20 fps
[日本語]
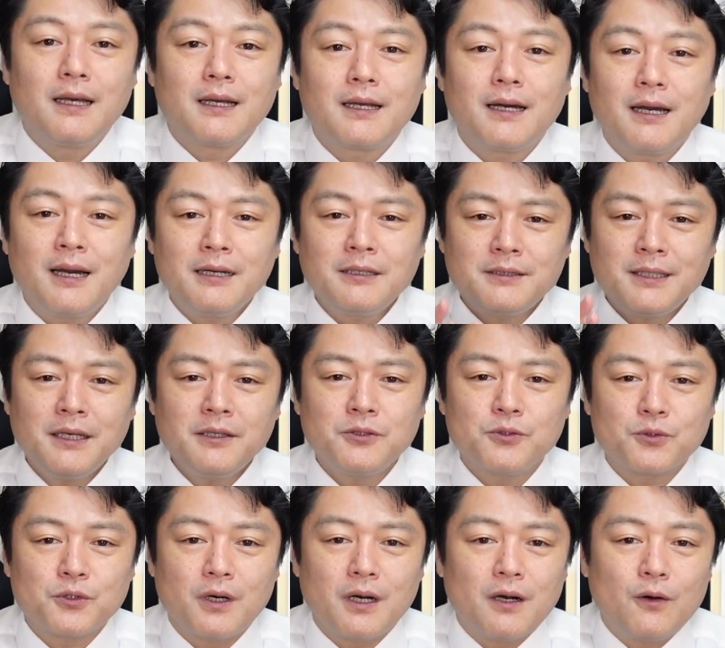科学研
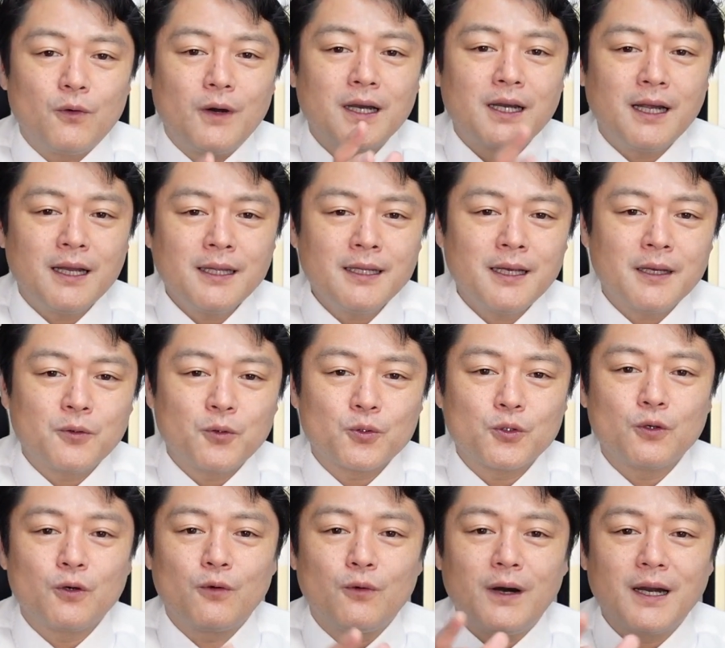究とは分からないこ
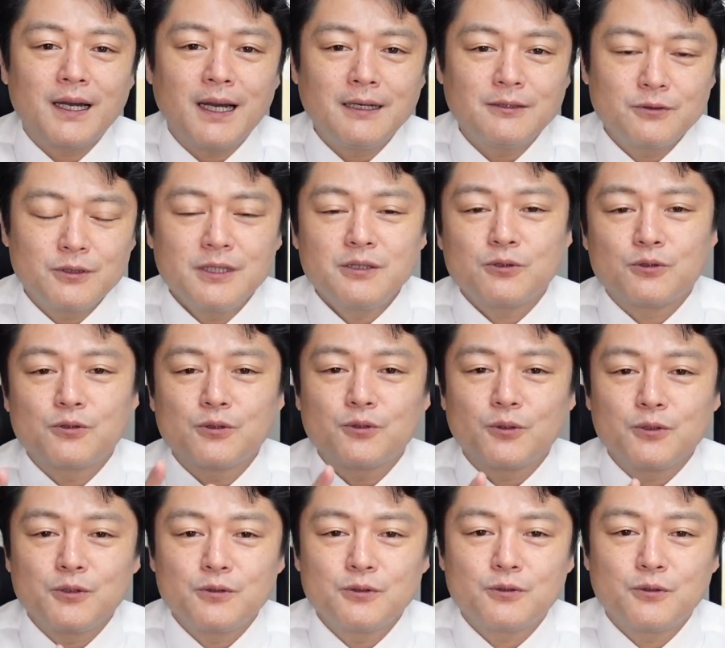とを分かるにする
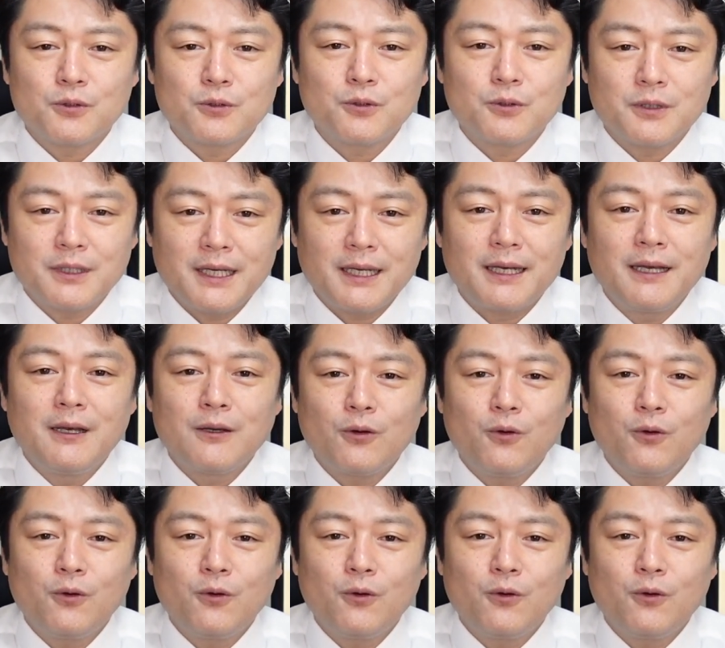ということで、